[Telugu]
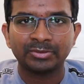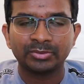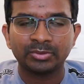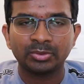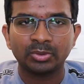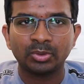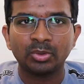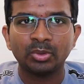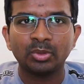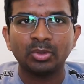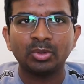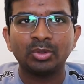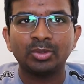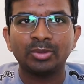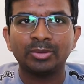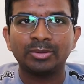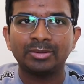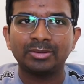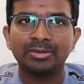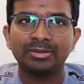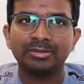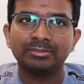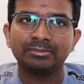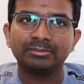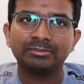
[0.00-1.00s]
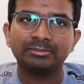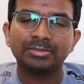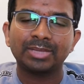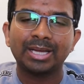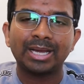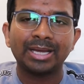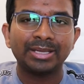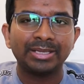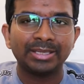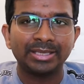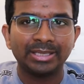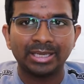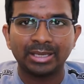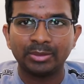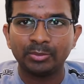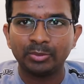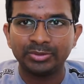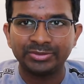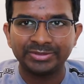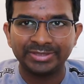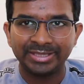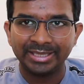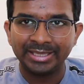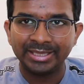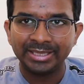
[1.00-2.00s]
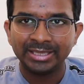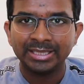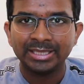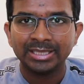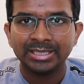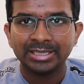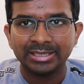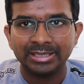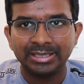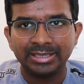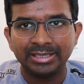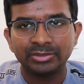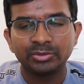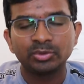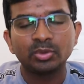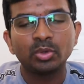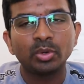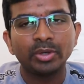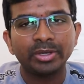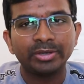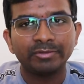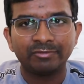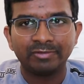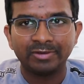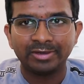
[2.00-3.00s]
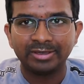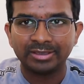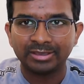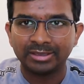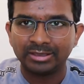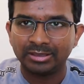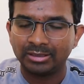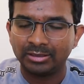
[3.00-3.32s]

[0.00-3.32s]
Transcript: సో ఐ ఐ వుడ్ సే హీఈస్ గోయింగ్ ఫర్